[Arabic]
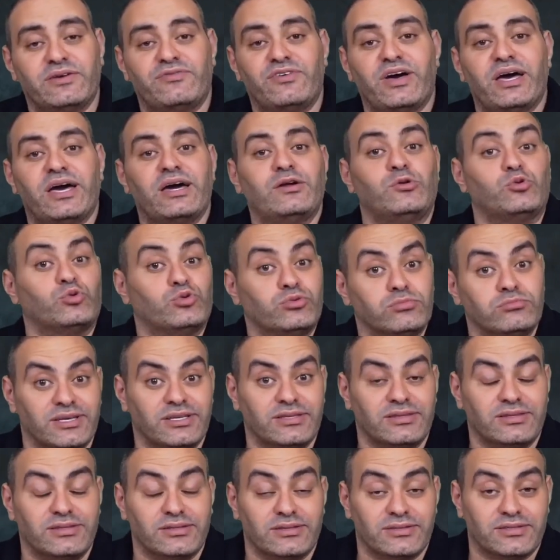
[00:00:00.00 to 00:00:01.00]
تفائلوا
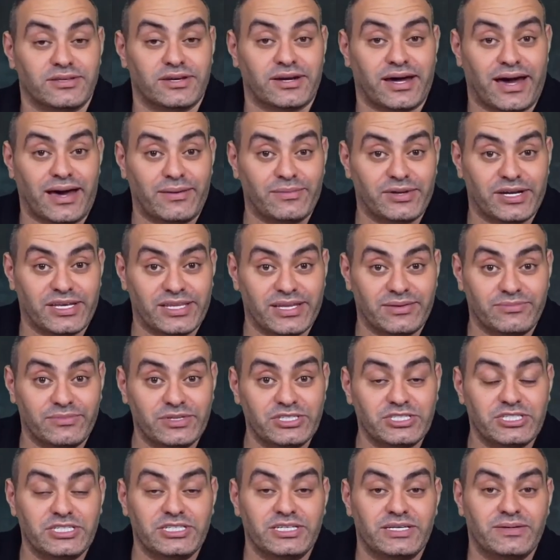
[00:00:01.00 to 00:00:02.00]
ان طارق عامر ده
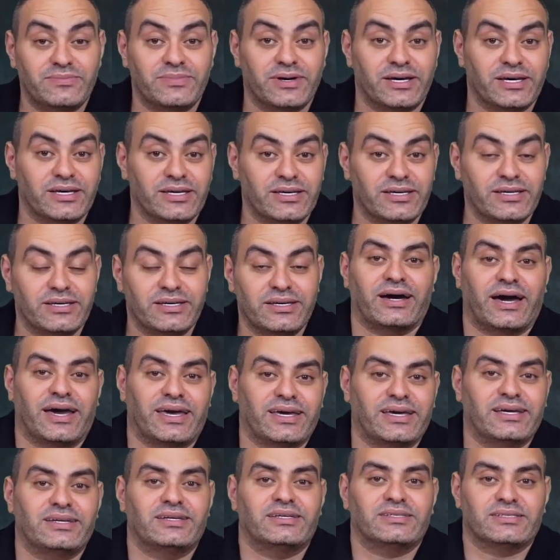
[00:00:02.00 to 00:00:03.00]
مشي يبقى ايه
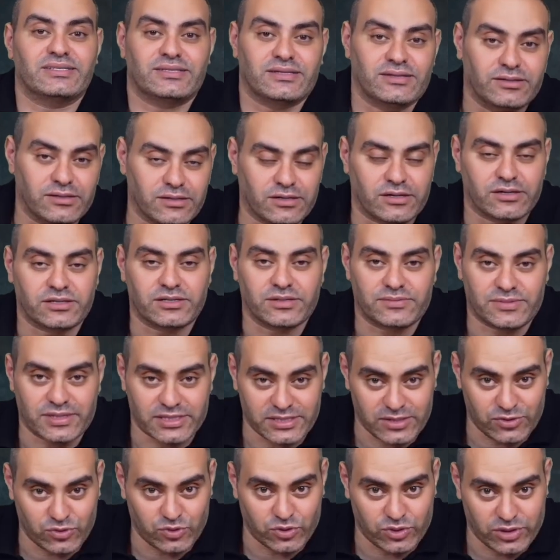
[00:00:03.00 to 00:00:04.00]
هيجي جبنا الكارد بتاع
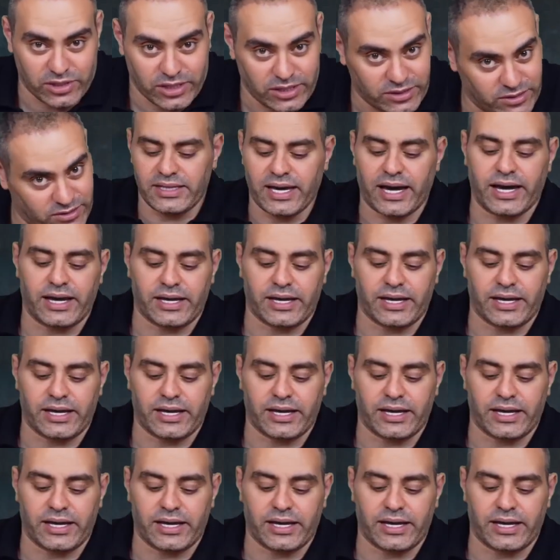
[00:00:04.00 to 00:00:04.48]
صندوق النقد ده